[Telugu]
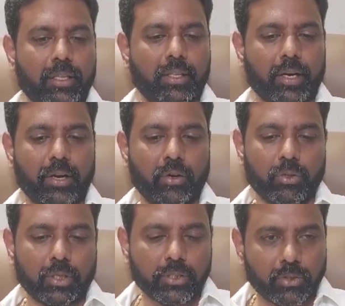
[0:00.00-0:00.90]
అందరికీ
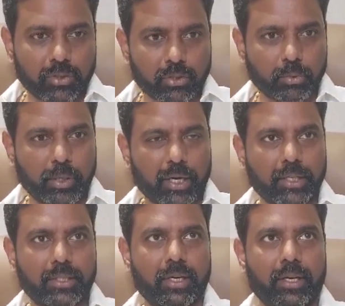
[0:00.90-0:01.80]
నూతన సంవత్సర
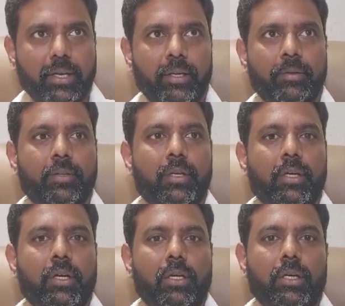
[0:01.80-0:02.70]
శుభాకాంక్షలు అండి
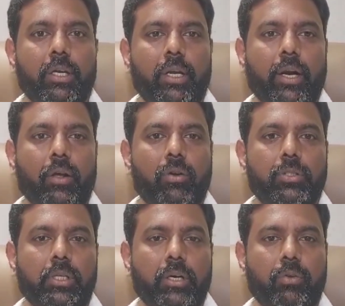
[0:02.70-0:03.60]
ఇక్కడికి
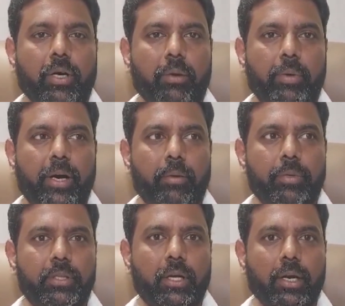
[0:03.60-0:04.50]
వచ్చినటువంటి మీడియా
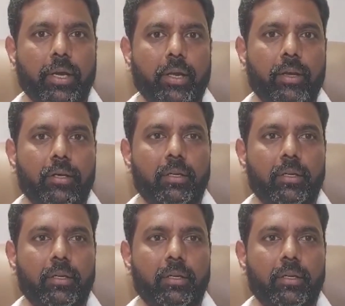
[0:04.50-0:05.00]
మిత్రులకి